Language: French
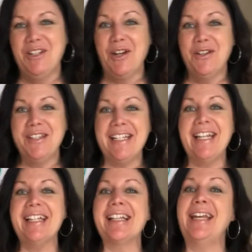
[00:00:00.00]
je
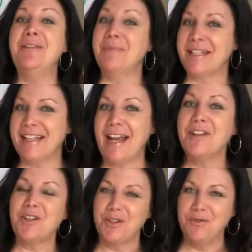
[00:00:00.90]
l'utilise et il me
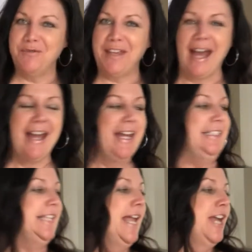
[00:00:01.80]
sert, j'en suis fière.
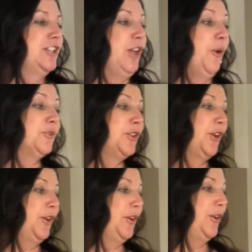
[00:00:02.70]
Donc,
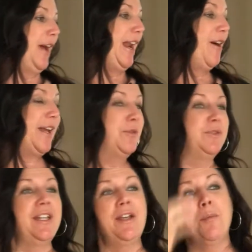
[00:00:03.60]
euh, alors
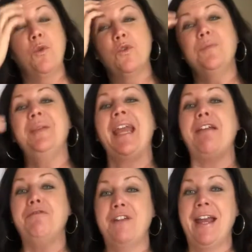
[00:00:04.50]
écoutez, il y a beaucoup de
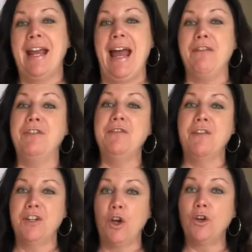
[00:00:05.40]
bienfaits à vivre
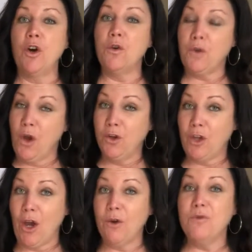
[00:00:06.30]
avec un, un
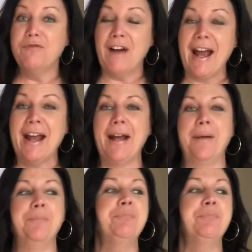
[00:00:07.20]
cœur ouvert.